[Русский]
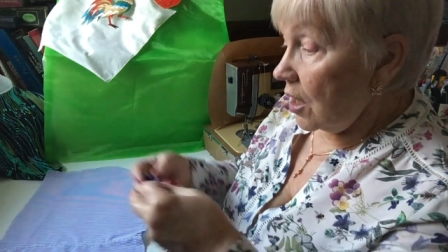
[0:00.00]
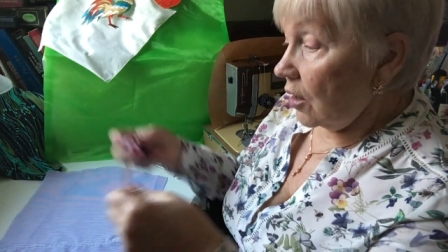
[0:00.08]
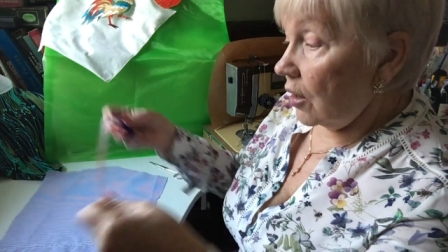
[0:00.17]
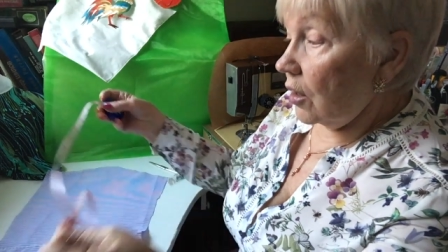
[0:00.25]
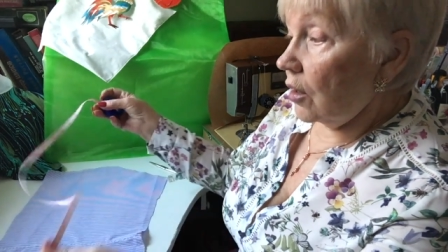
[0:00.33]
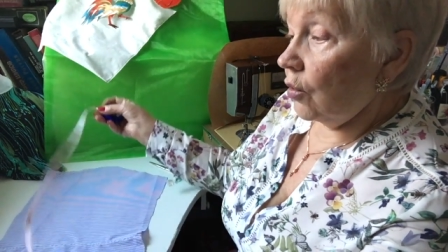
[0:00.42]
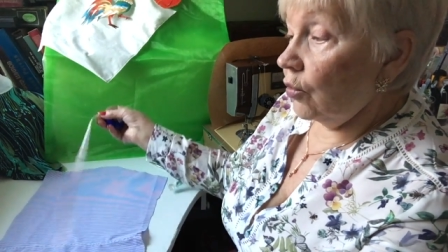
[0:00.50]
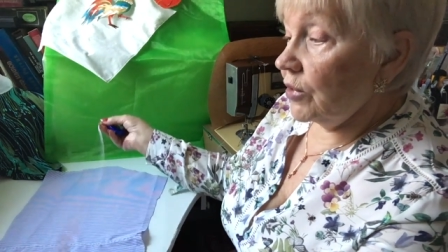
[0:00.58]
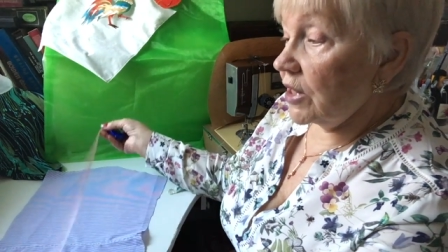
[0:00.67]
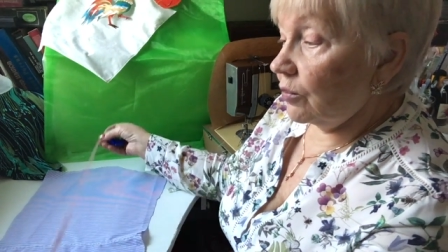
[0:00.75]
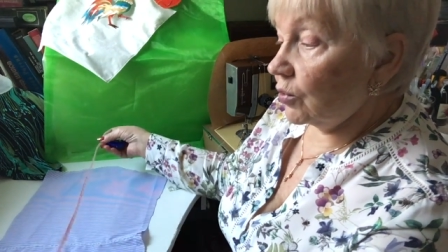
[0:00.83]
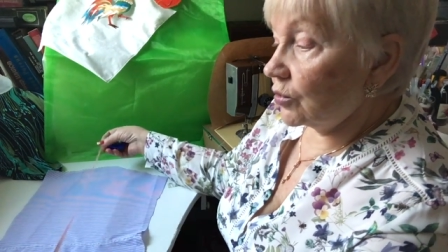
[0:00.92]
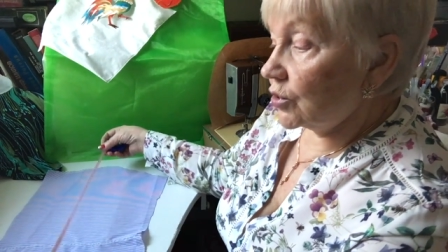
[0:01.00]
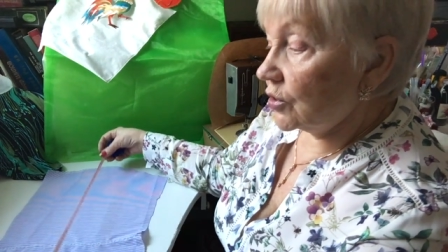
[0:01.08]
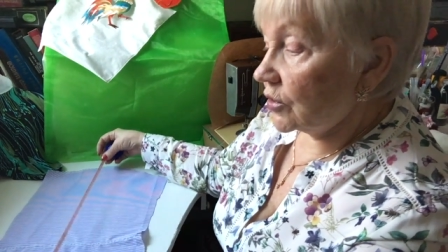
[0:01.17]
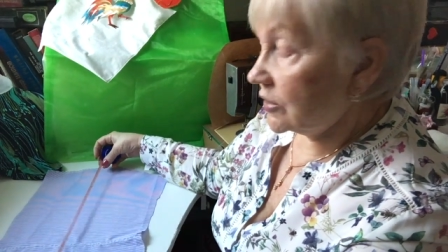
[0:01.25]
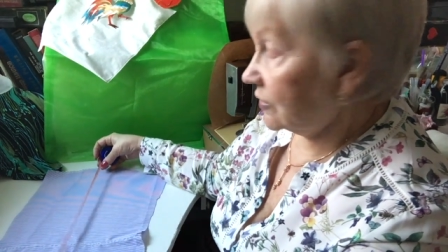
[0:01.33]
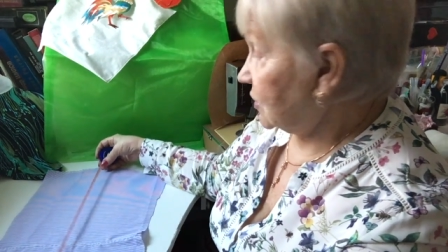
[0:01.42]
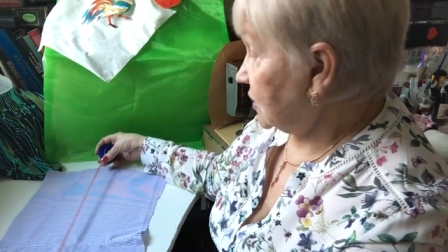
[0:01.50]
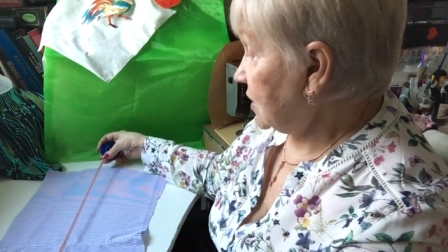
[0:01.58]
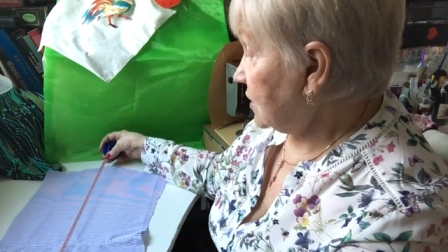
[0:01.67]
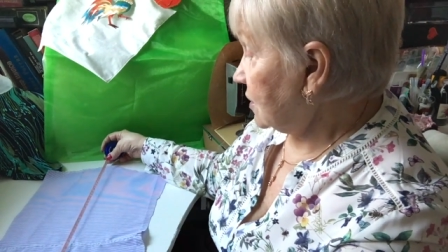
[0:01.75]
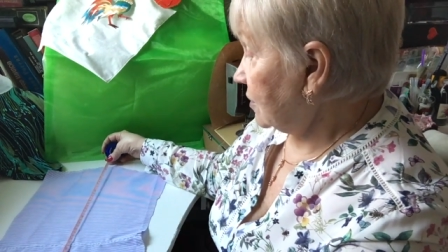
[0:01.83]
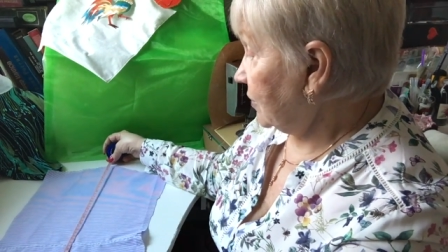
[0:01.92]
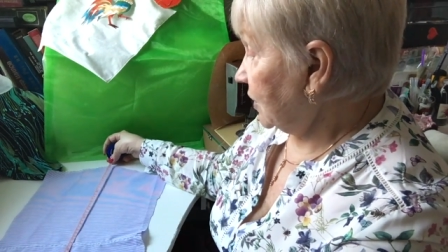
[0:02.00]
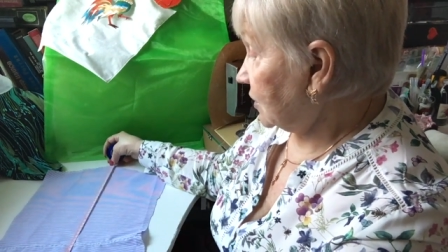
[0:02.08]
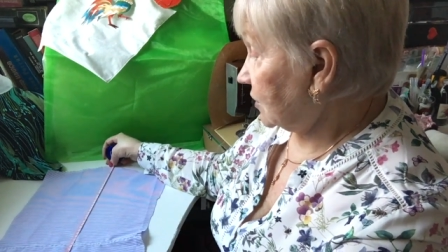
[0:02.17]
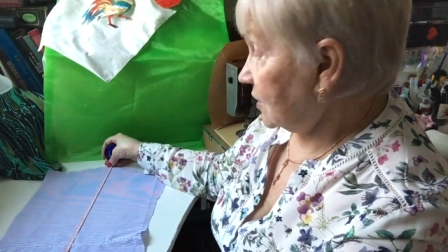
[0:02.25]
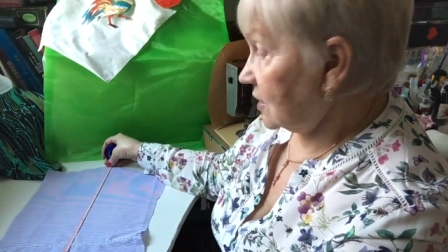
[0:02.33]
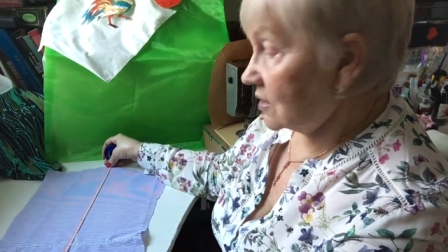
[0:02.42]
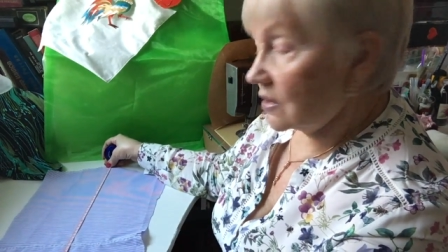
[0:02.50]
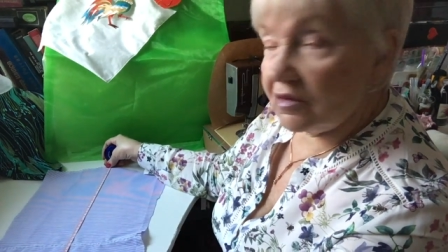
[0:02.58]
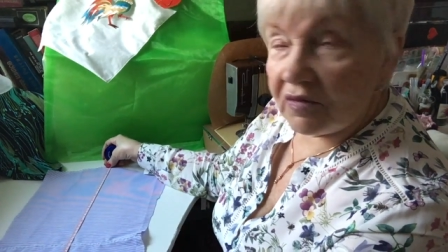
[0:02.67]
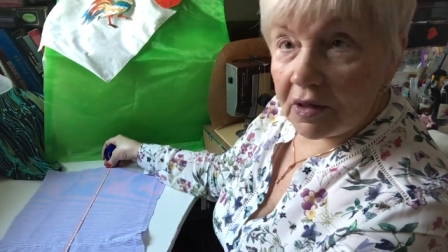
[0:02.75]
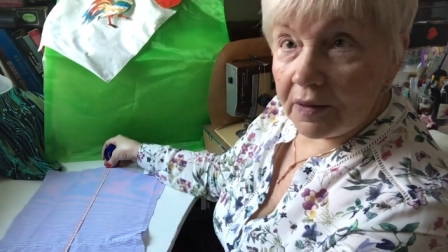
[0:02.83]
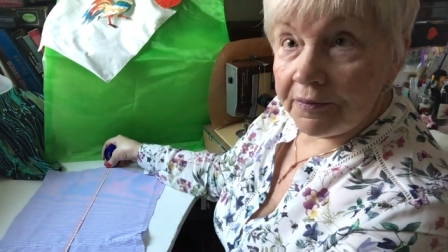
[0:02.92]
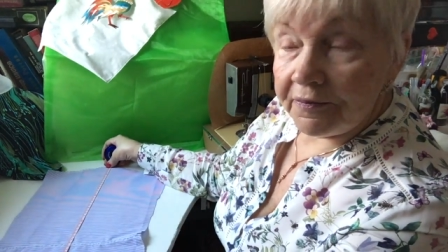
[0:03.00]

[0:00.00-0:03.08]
А, у меня получилось вот здесь метр тридцать два.